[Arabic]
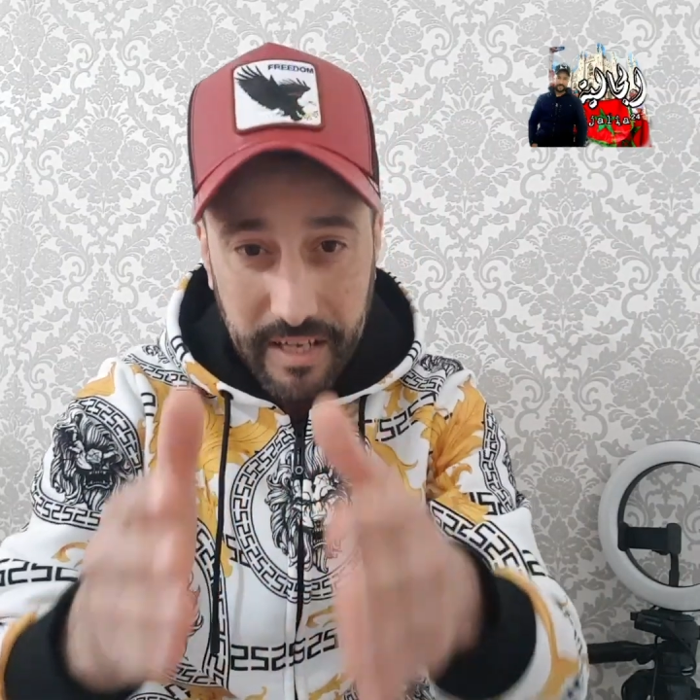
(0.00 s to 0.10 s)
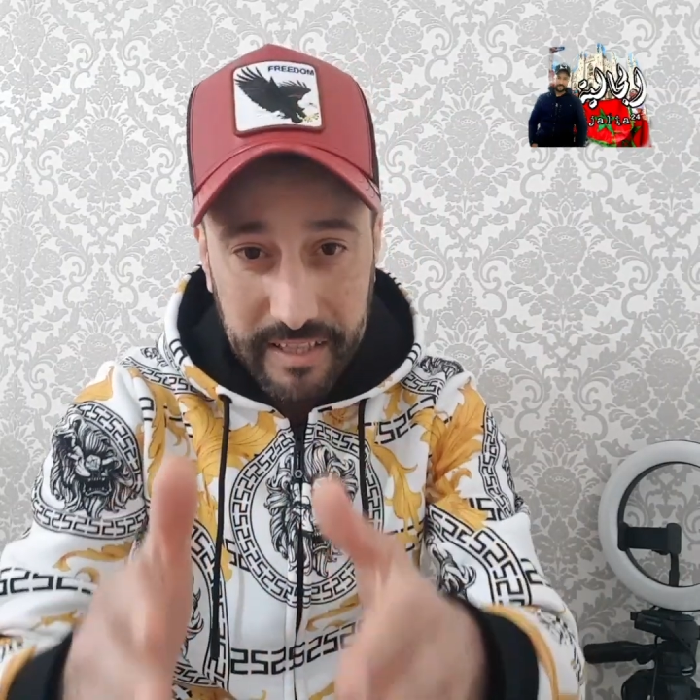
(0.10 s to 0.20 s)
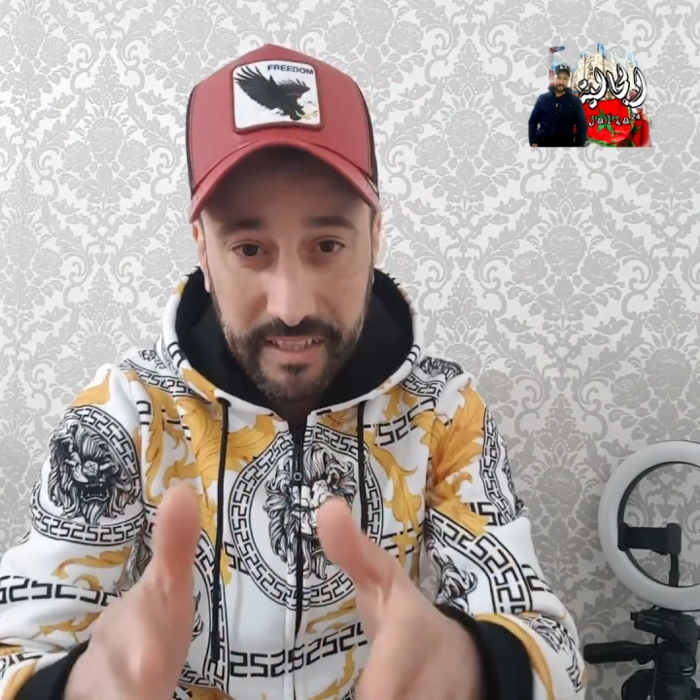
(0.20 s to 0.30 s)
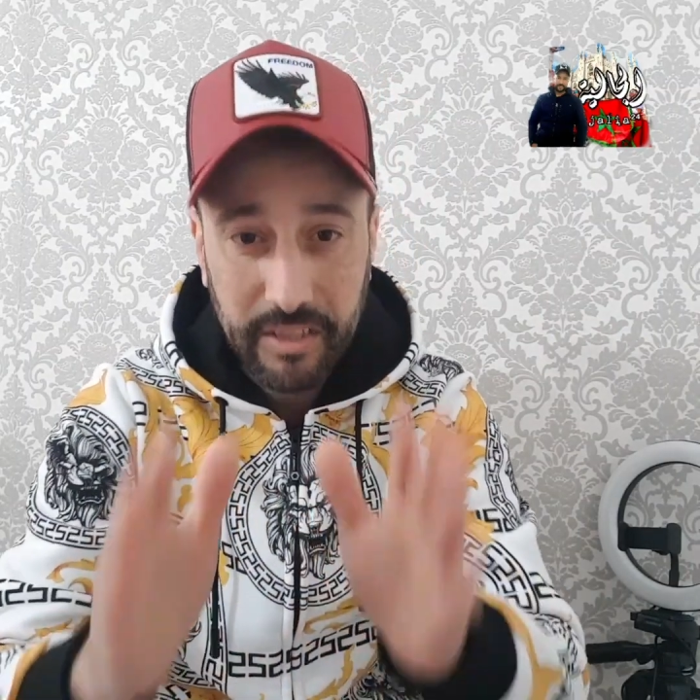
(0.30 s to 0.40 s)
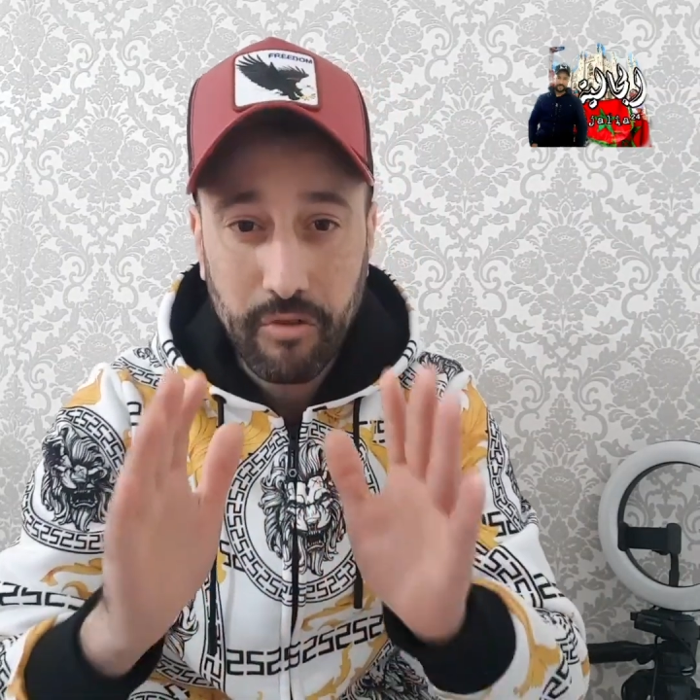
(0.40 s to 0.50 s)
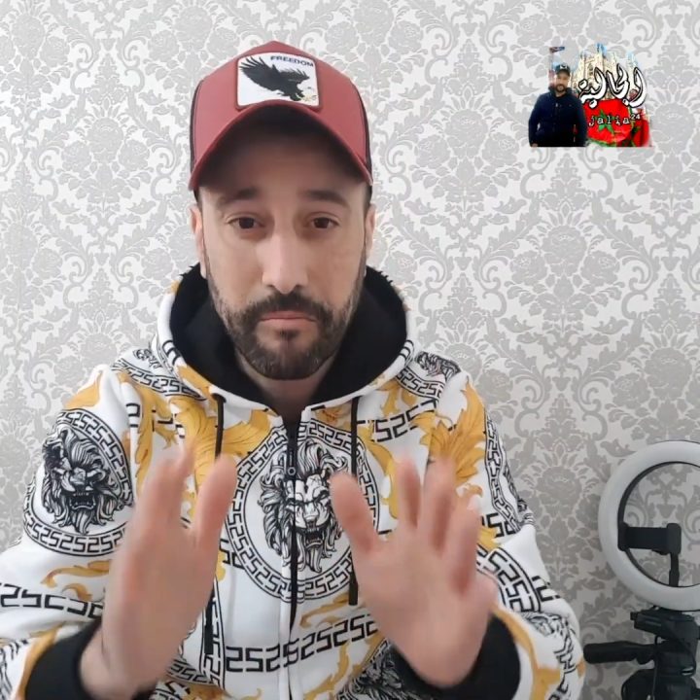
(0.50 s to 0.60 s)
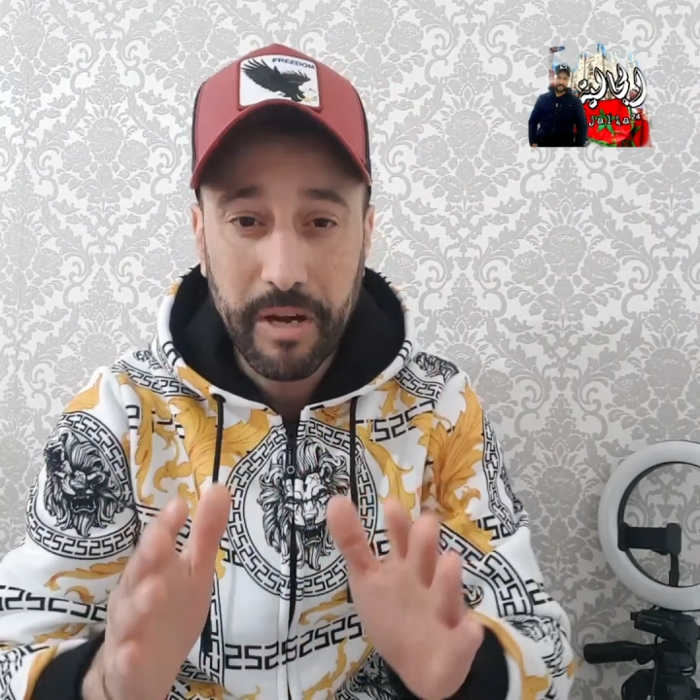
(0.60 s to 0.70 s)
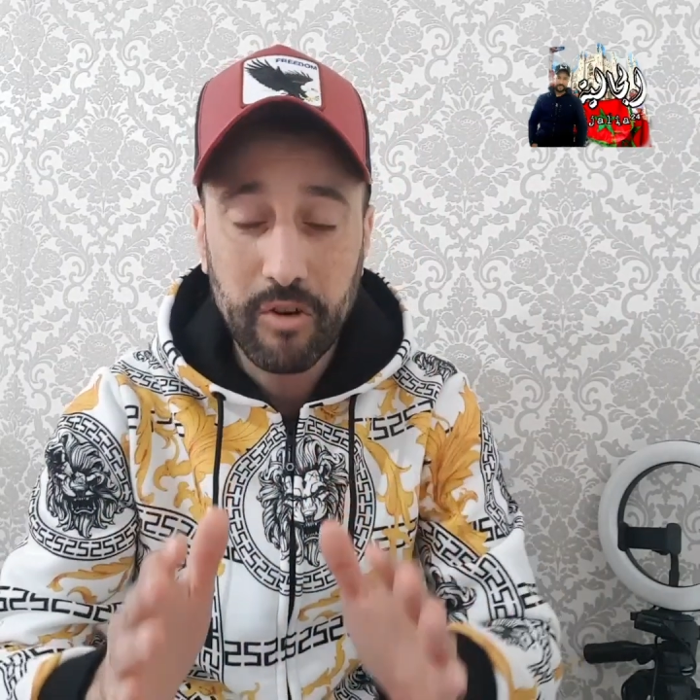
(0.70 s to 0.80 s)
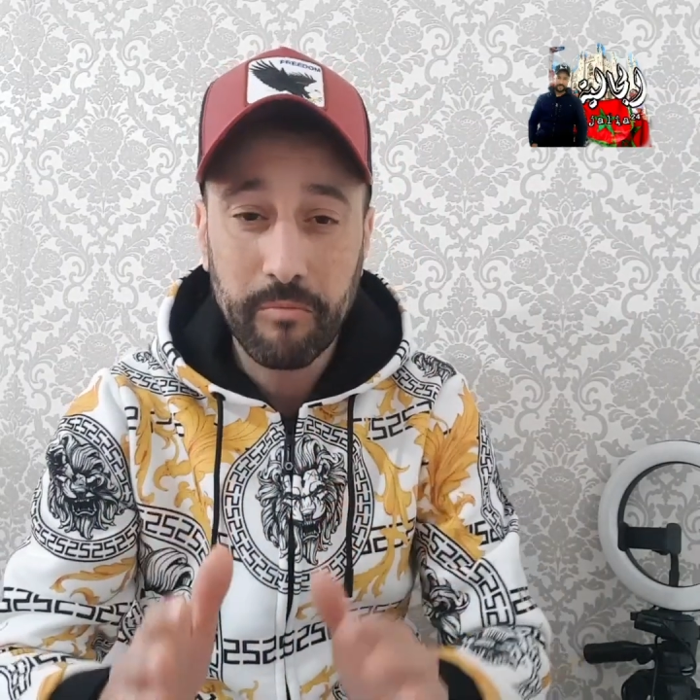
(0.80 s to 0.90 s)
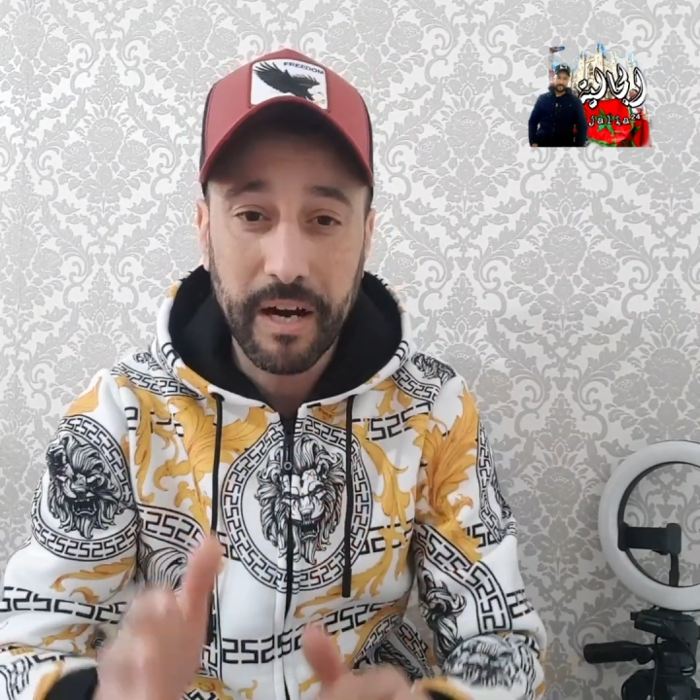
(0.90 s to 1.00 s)
غادي نعطيكم
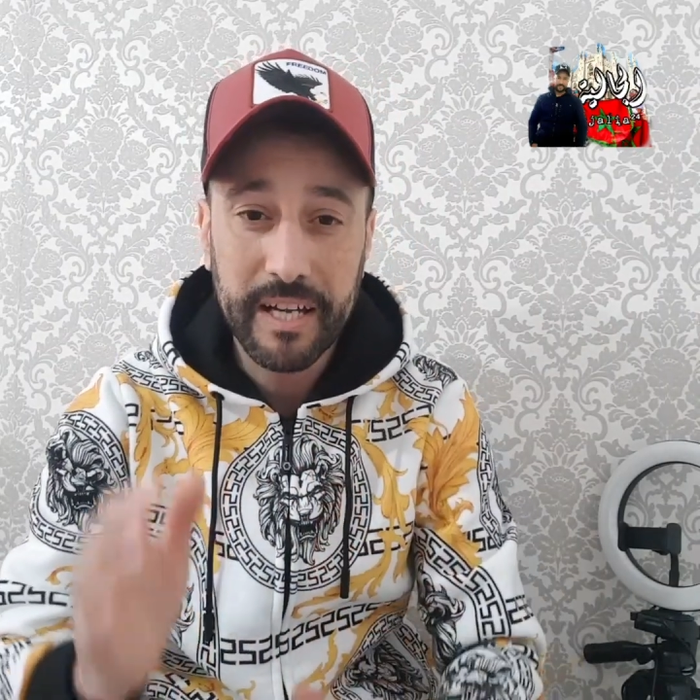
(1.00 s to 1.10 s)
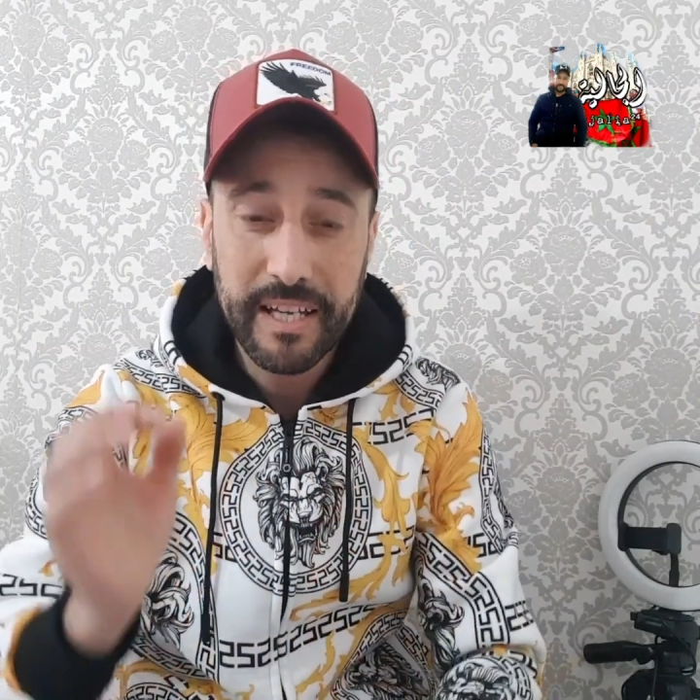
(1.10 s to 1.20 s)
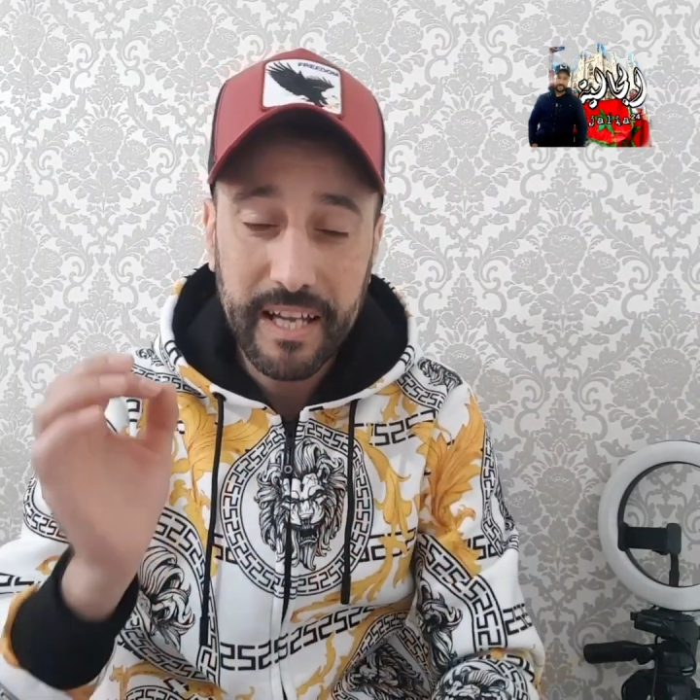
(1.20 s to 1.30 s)
المعلومه